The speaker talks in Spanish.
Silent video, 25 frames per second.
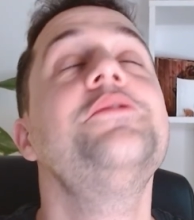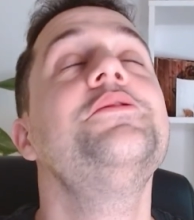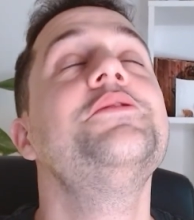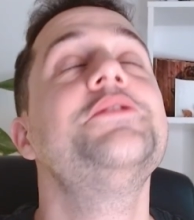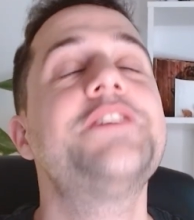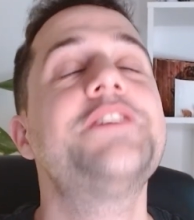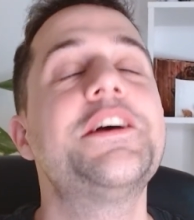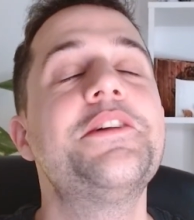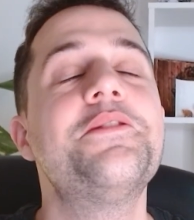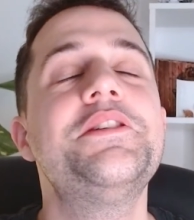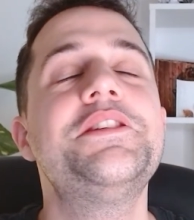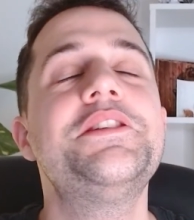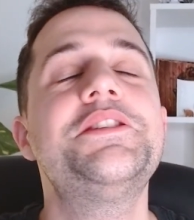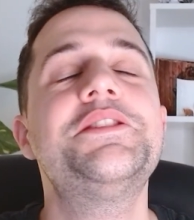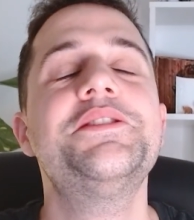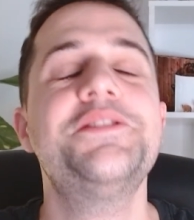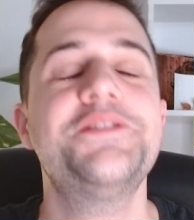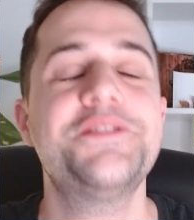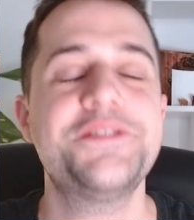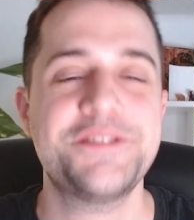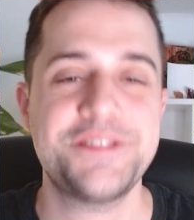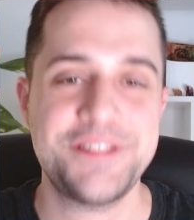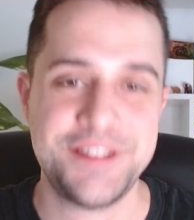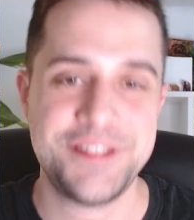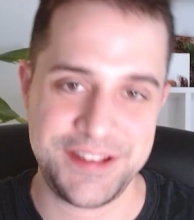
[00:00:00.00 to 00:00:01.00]
un
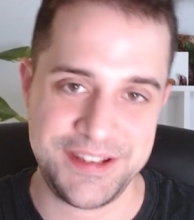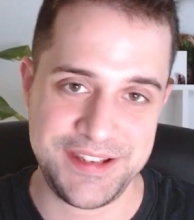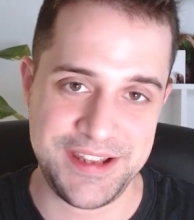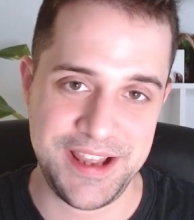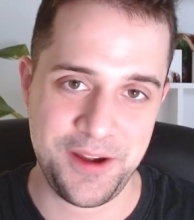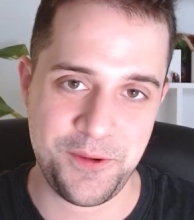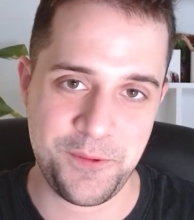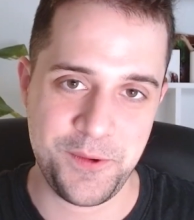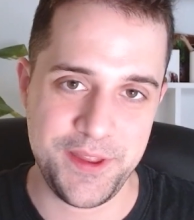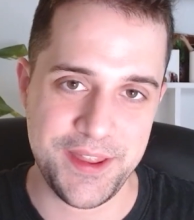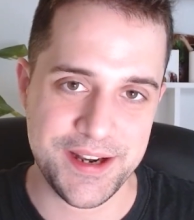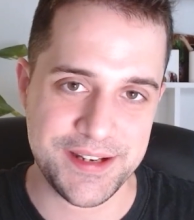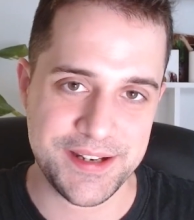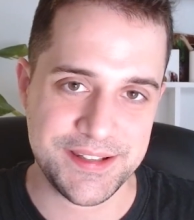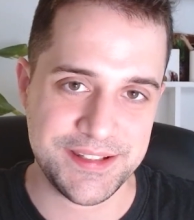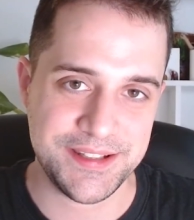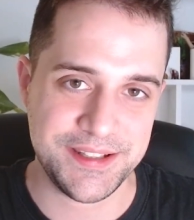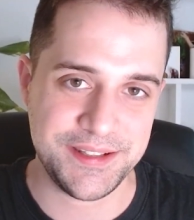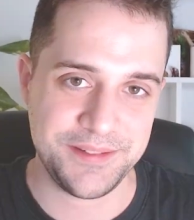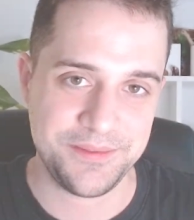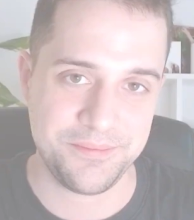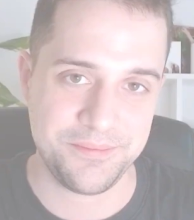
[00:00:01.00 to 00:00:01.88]
saludito y a cuidarse.